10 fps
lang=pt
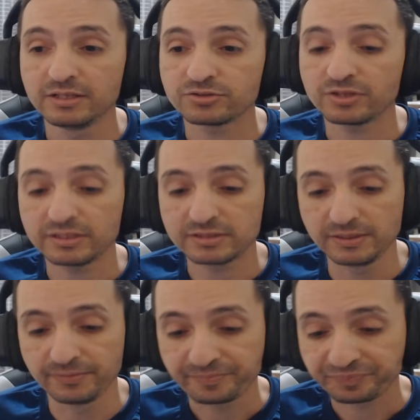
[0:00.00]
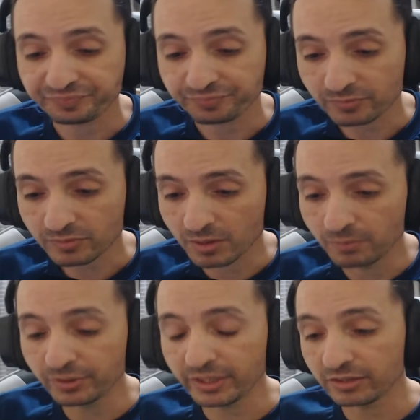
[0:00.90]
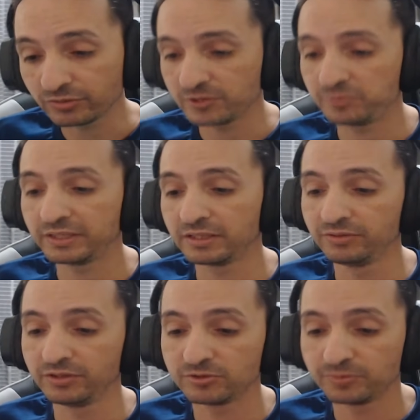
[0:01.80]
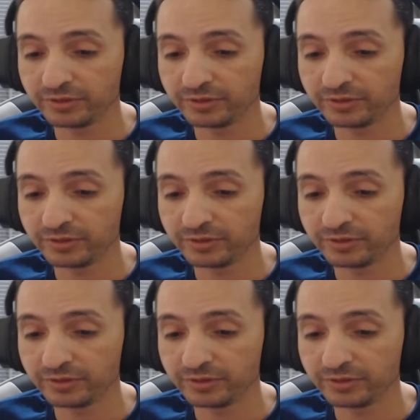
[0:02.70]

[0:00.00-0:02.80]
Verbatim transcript: Só que assim, por que, que eu tô explicando isso?